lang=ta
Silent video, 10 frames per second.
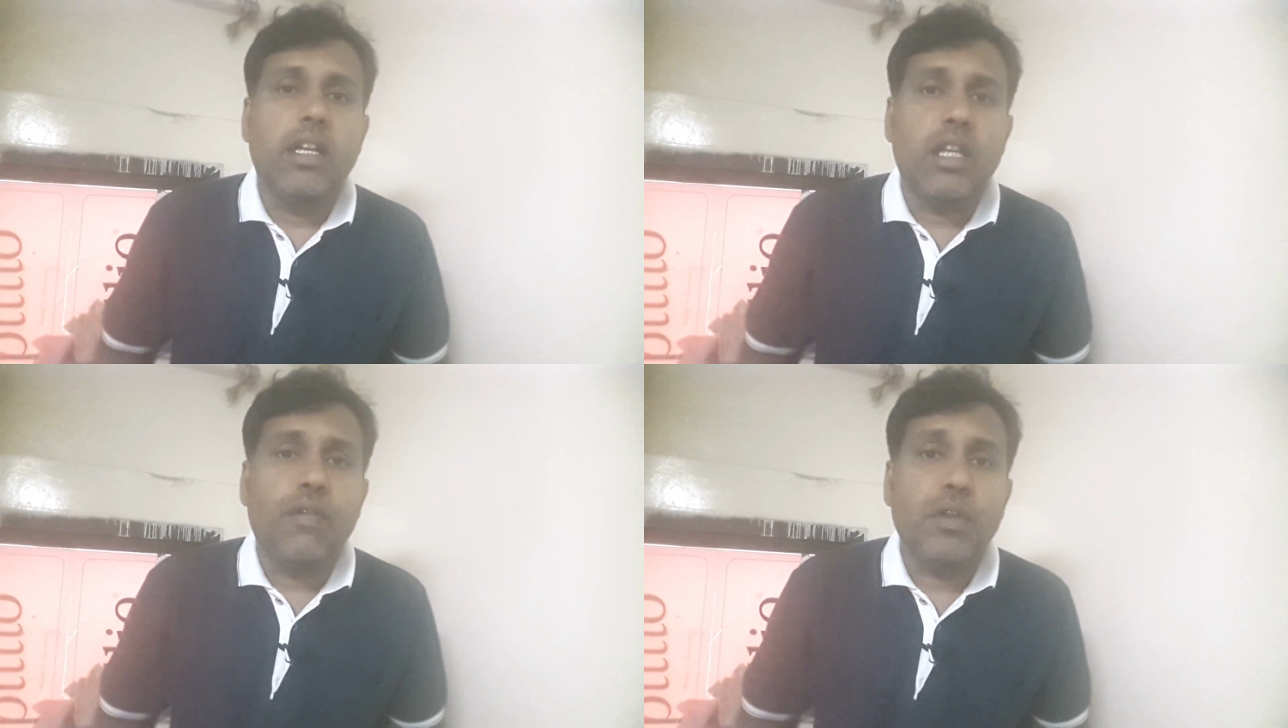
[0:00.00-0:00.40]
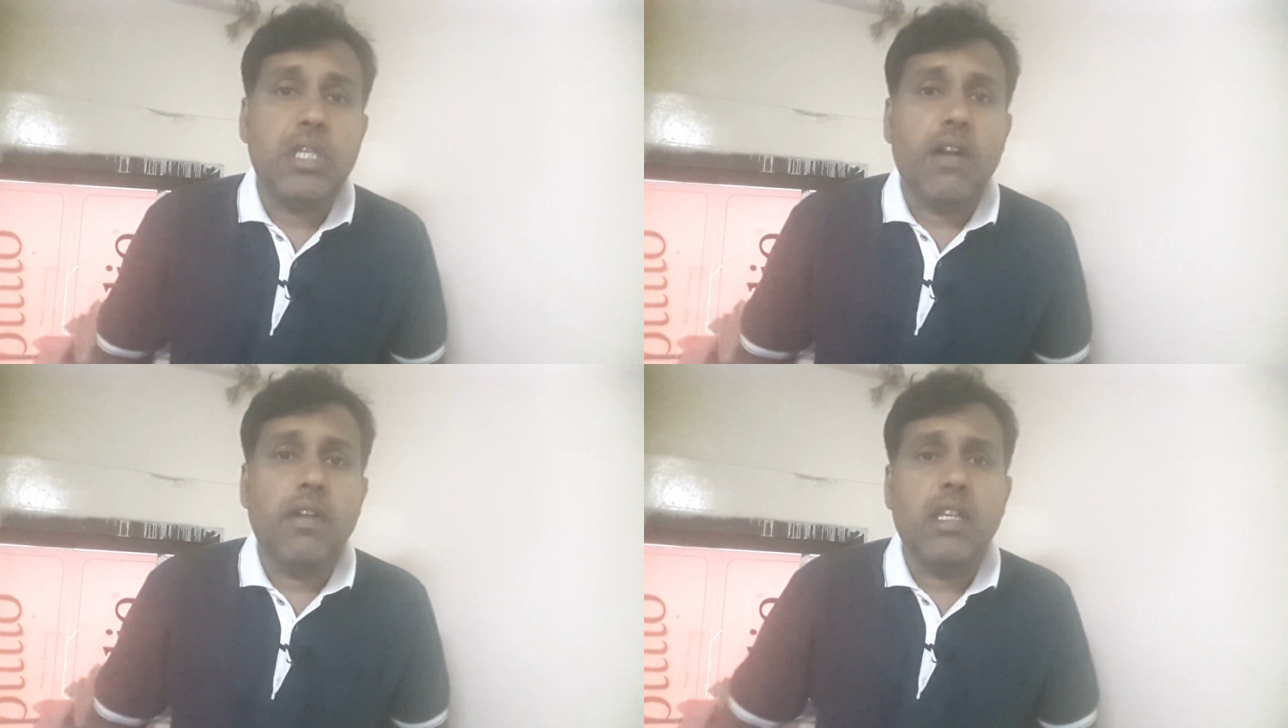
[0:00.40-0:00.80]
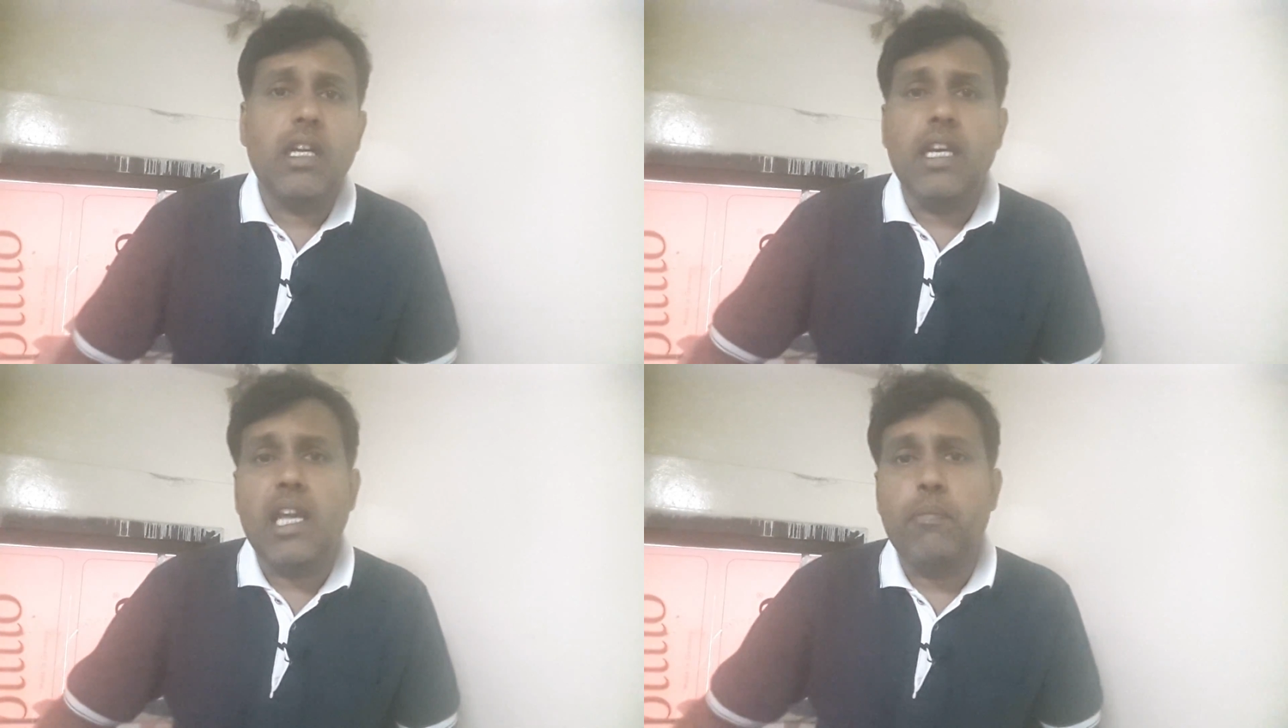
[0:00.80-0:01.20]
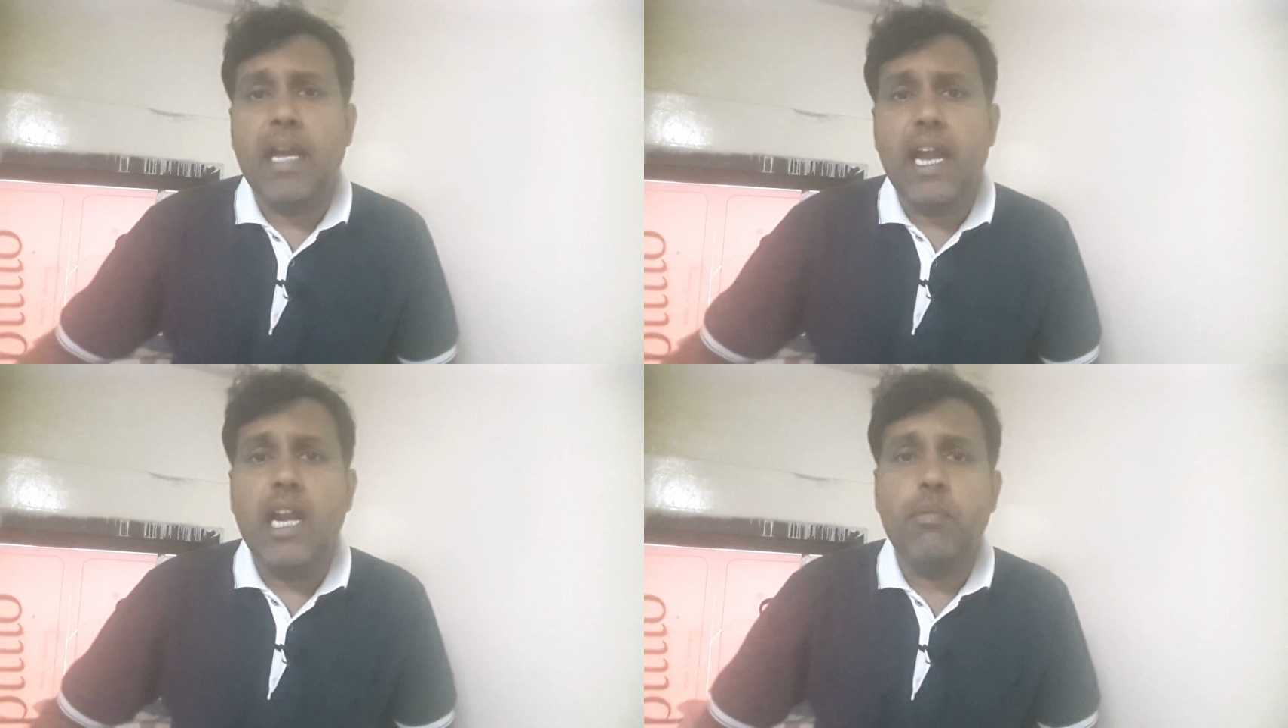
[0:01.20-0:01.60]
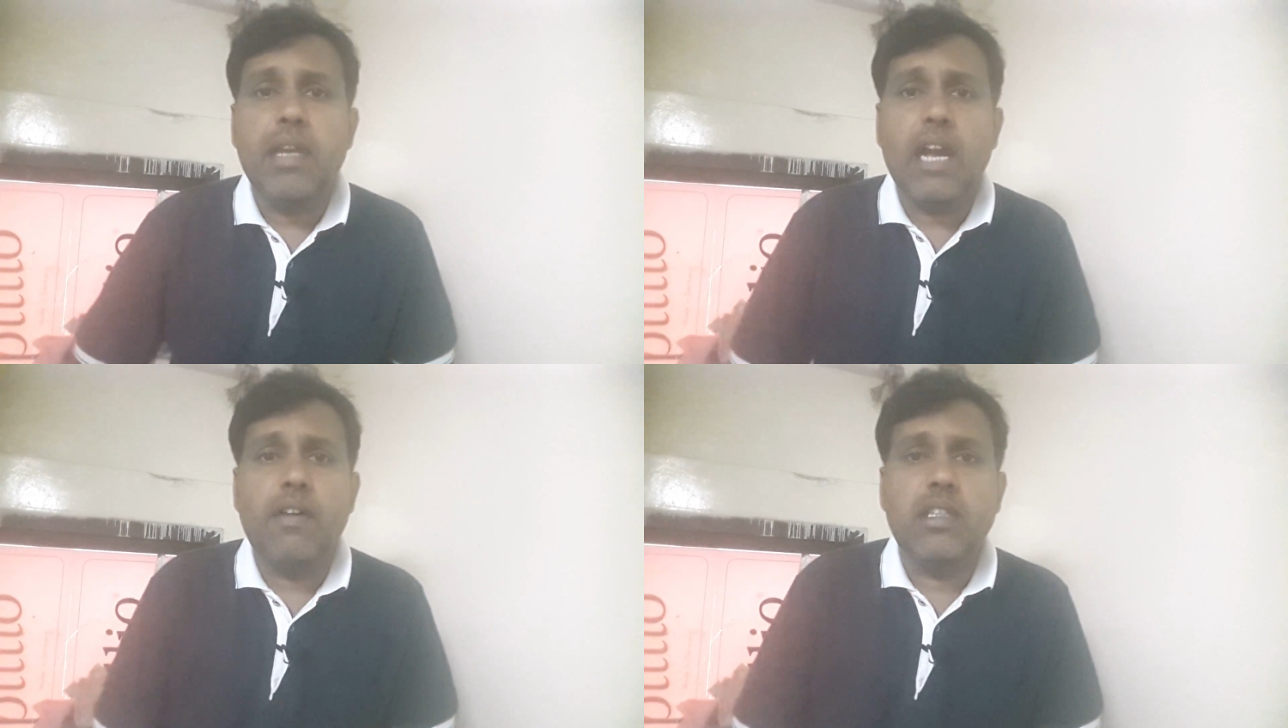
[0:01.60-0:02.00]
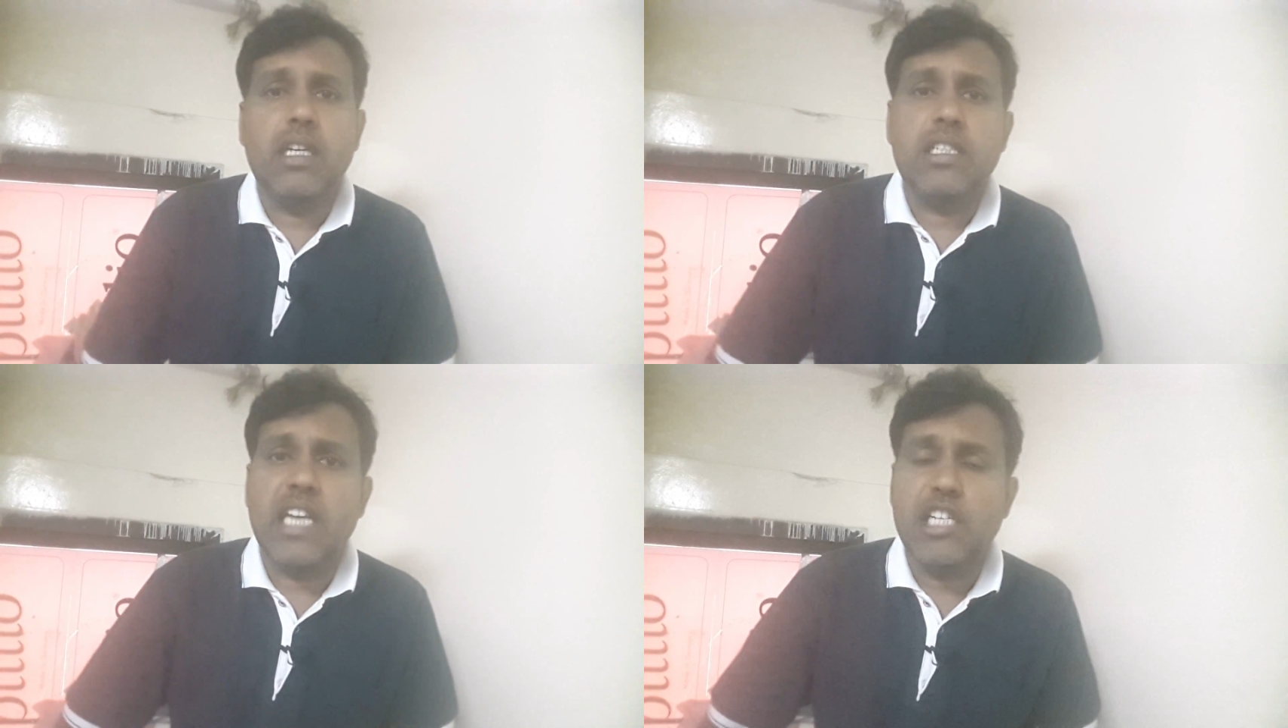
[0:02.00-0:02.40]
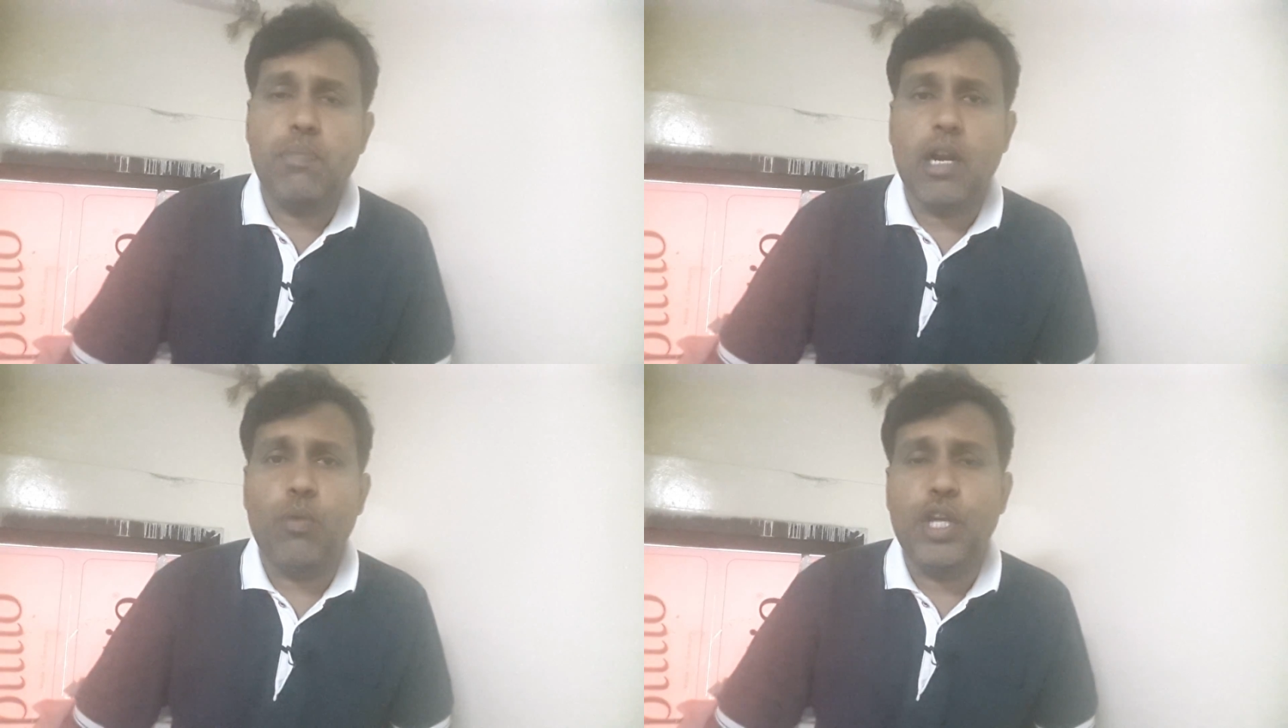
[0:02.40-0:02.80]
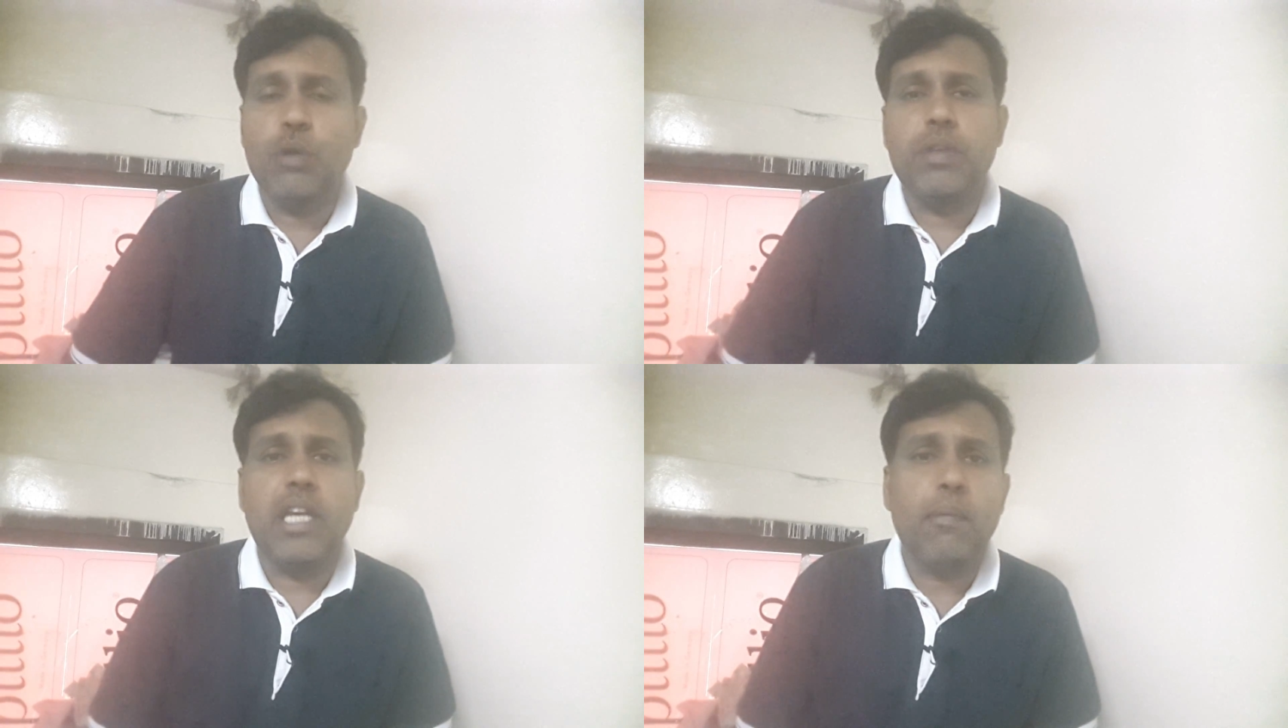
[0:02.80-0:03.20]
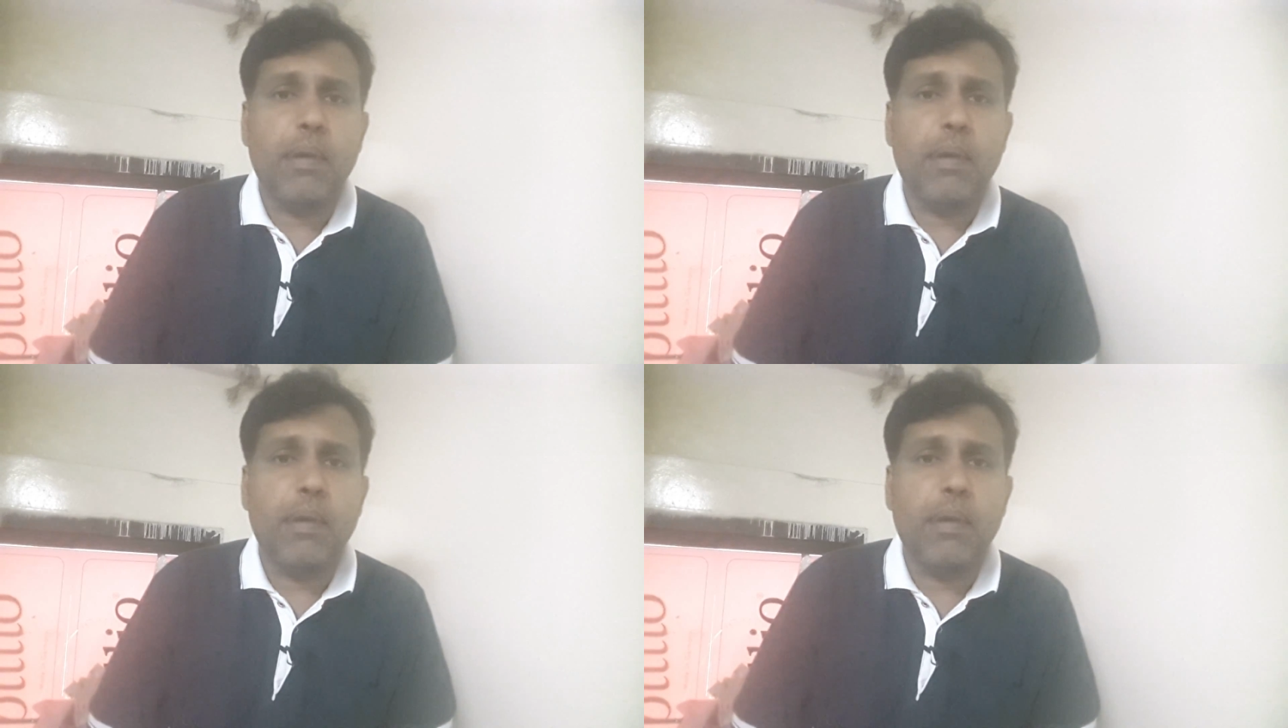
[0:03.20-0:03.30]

இந்த ஃபீச்சரை வந்து நீங்கள் மிக எளிமையாக வந்து சேஞ்ச் பண்ண முடியும்